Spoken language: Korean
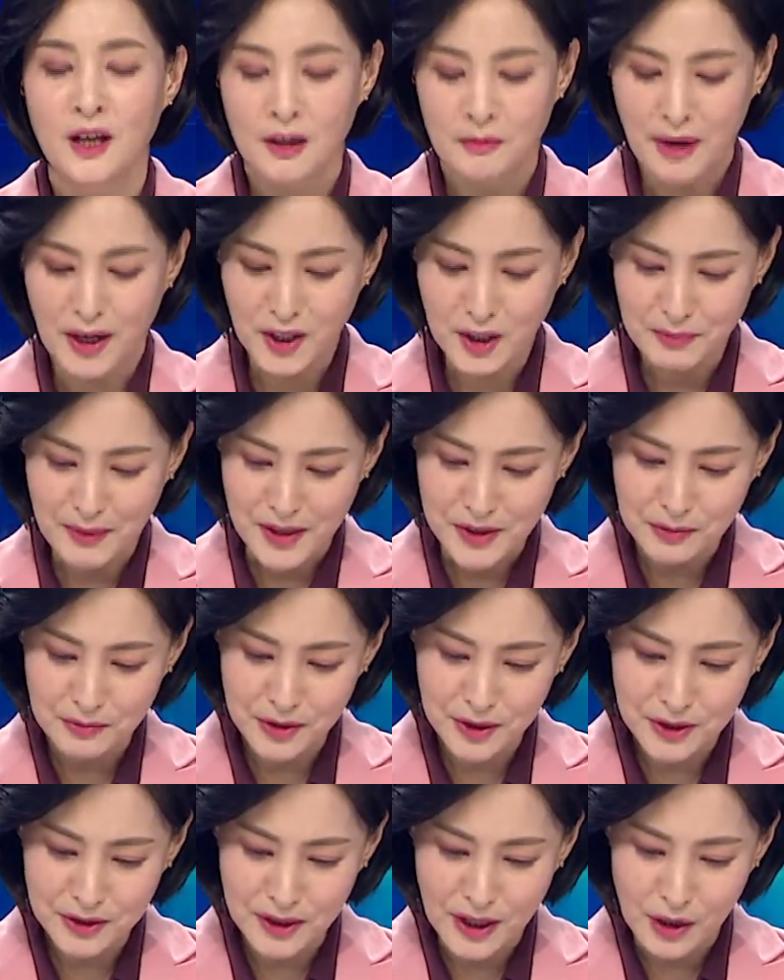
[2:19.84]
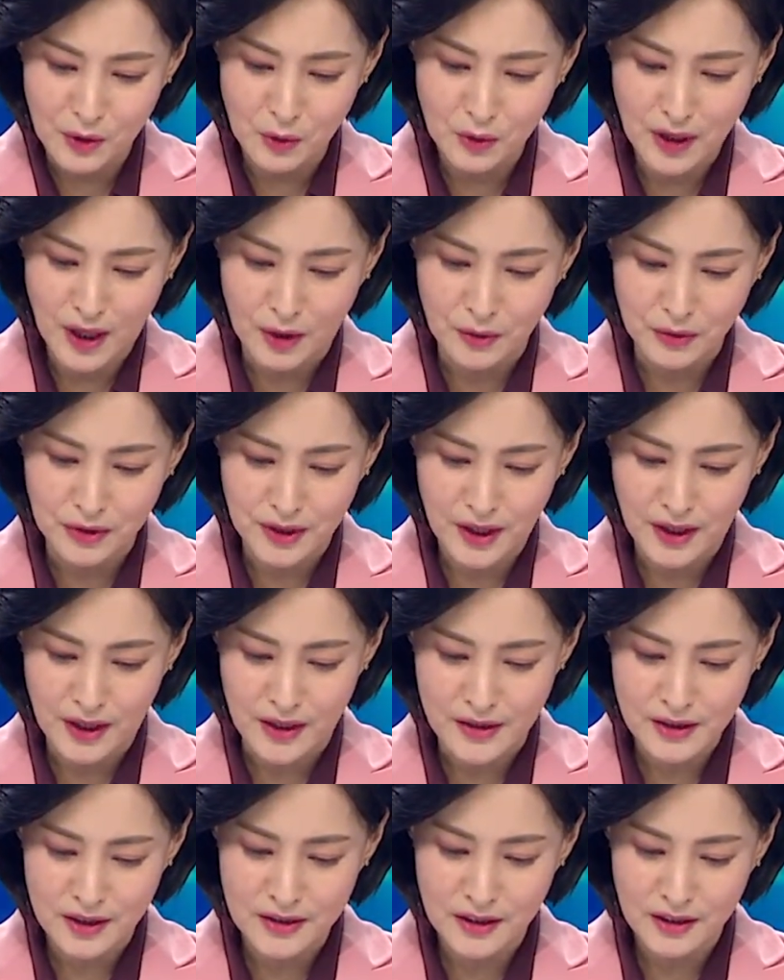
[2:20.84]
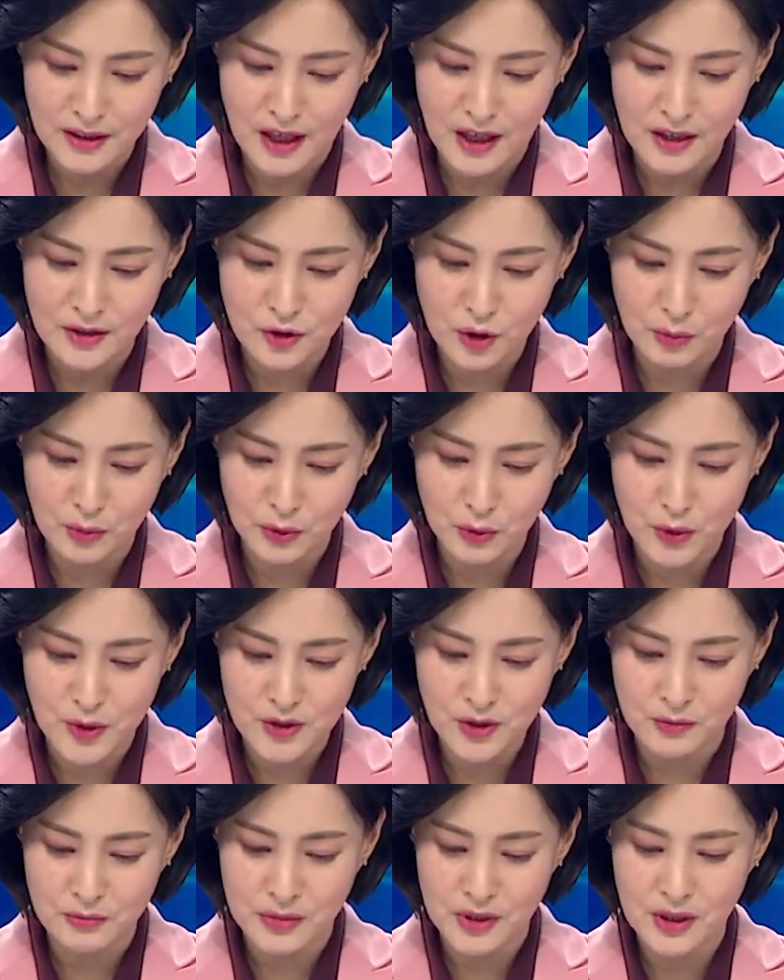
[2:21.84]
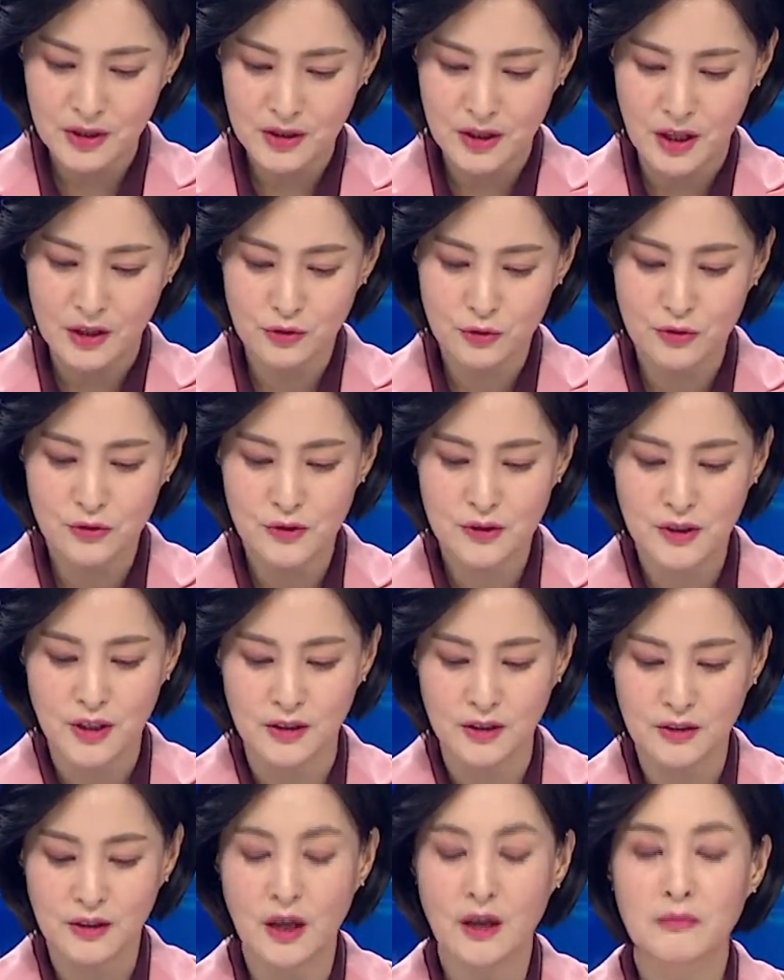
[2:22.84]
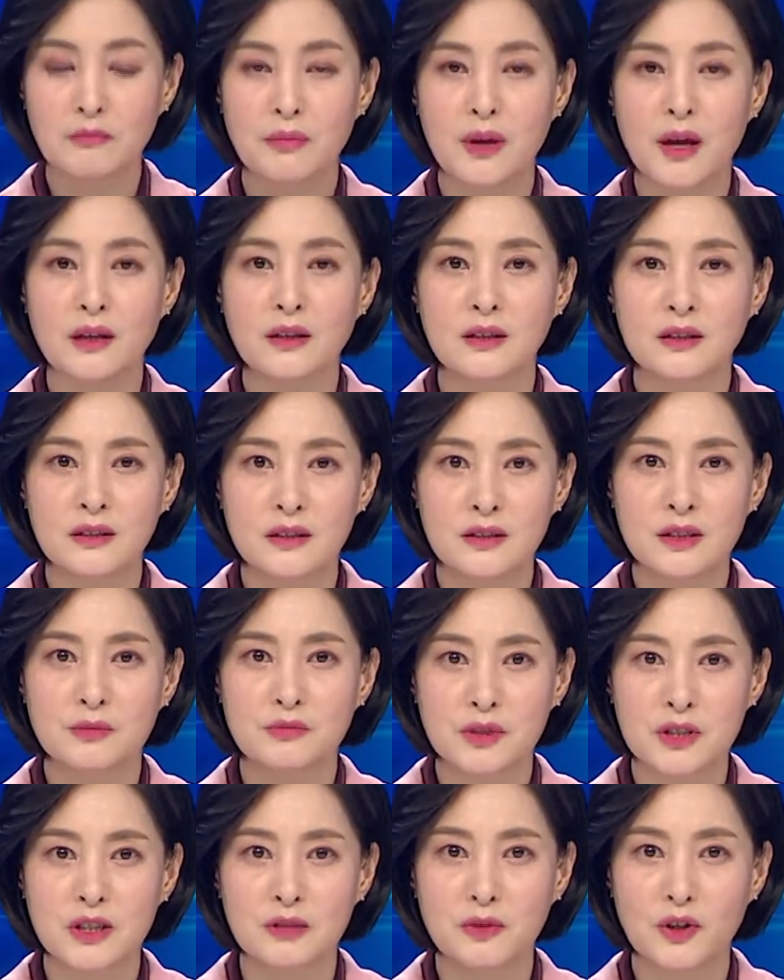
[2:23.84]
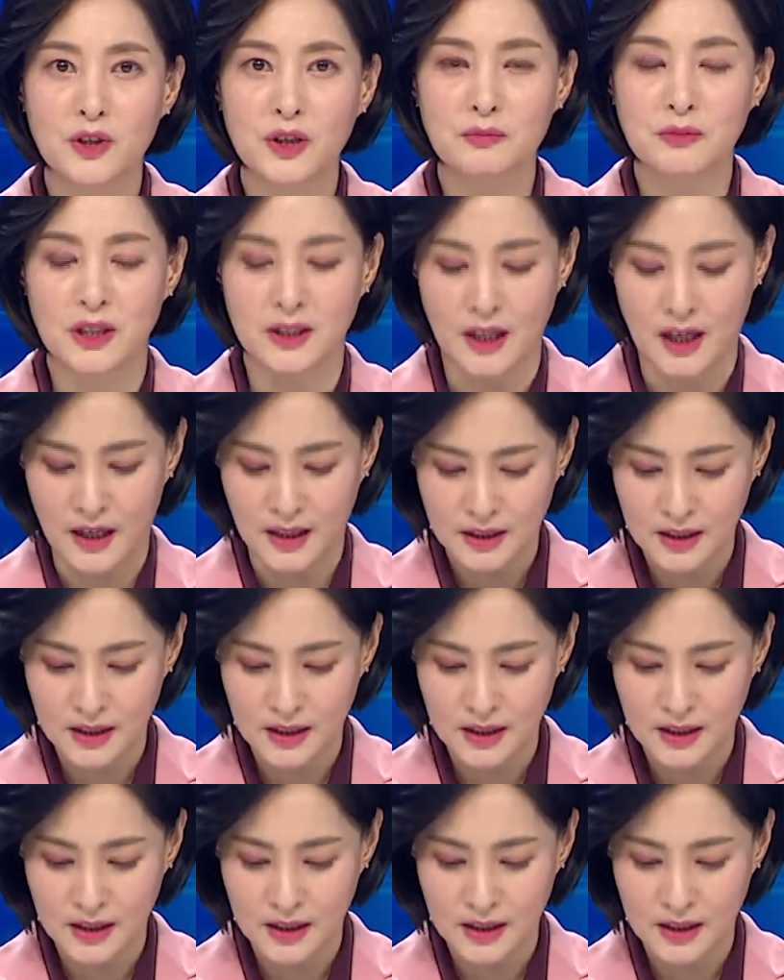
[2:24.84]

방금 말씀드린 내용 가운데 사실 개인정보 등에서 미제출자는 127명입니다.